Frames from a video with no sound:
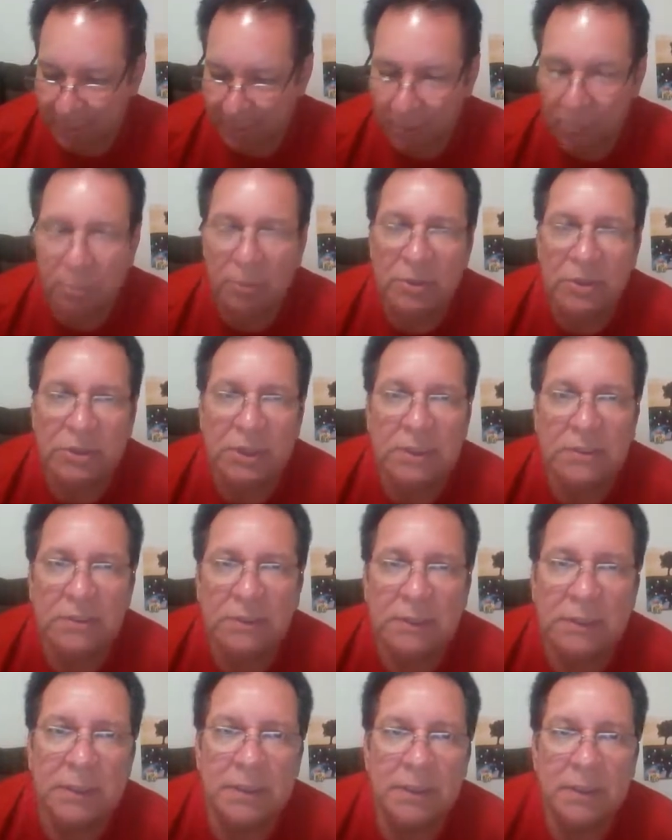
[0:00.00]
É um
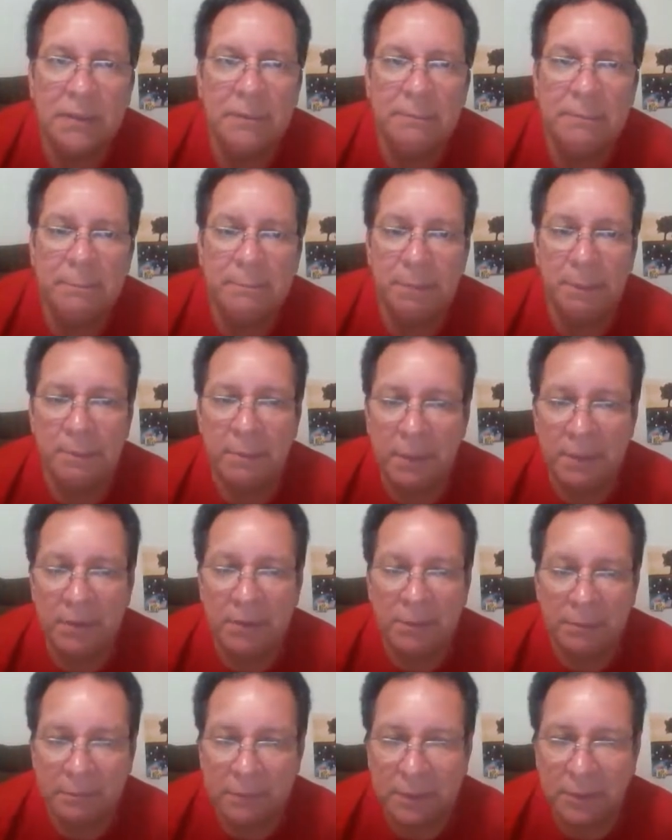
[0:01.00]
projeto que,
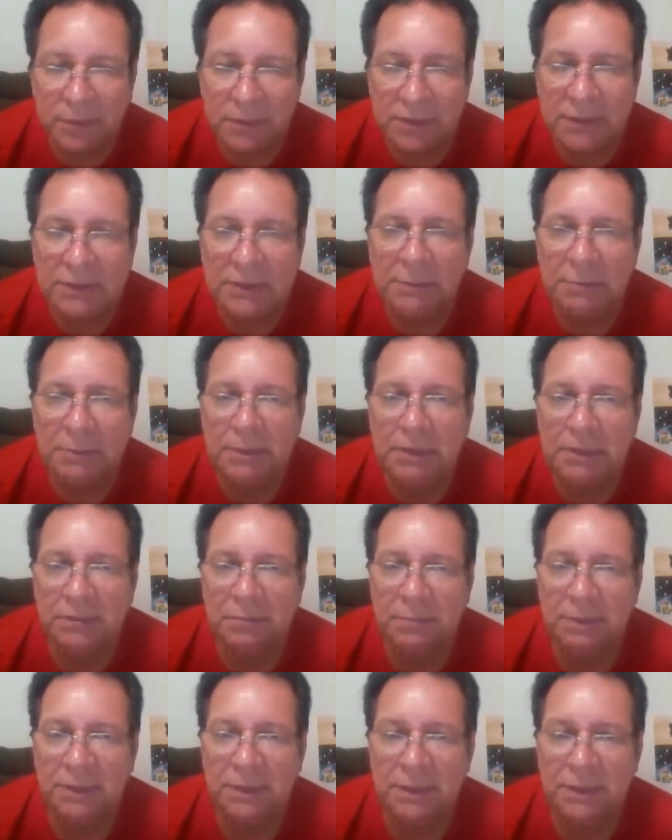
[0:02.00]
primeiro, eu
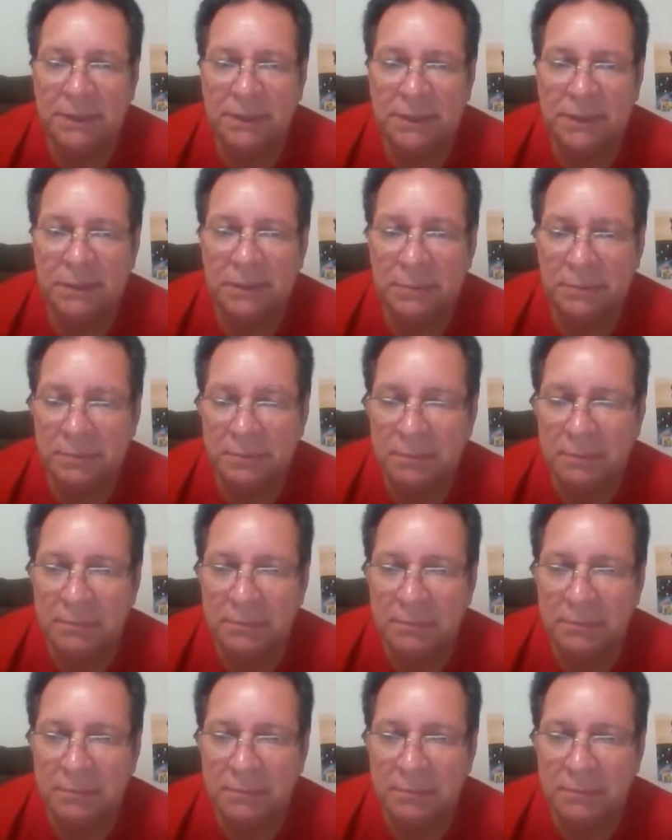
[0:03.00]
sensibilizo pela questão